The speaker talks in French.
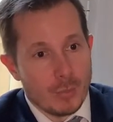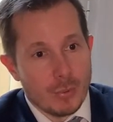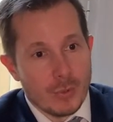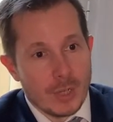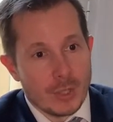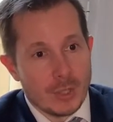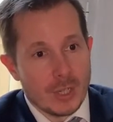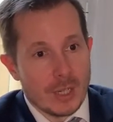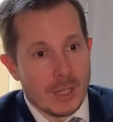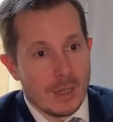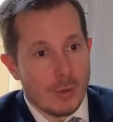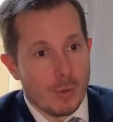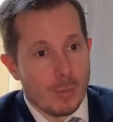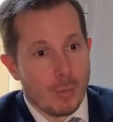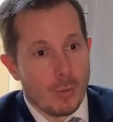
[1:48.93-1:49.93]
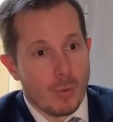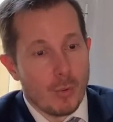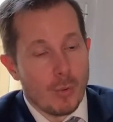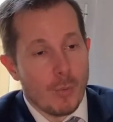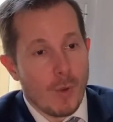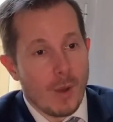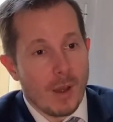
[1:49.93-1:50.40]
plus légers, euh,
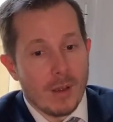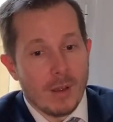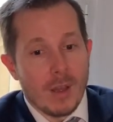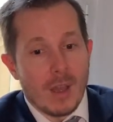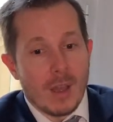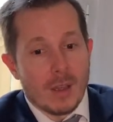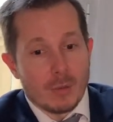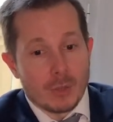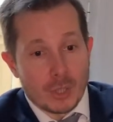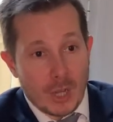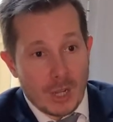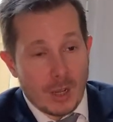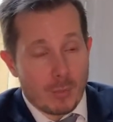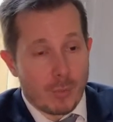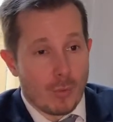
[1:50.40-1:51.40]
beaucoup moins chers,